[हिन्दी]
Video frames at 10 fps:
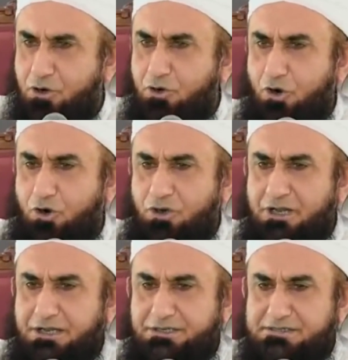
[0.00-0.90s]
कौन
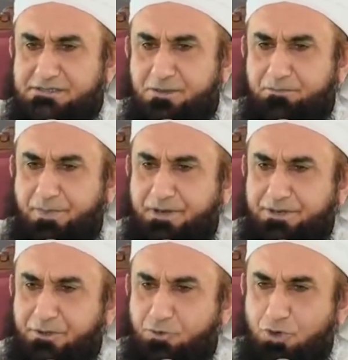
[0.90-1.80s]
है जिसने
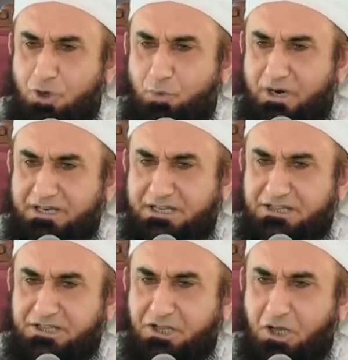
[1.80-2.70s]
पानी को रवानी
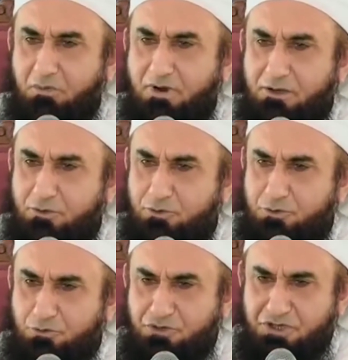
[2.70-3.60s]
दी हवा को
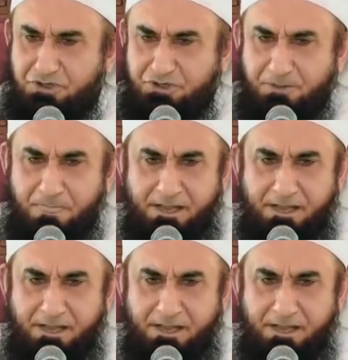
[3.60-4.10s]
तुंदी दी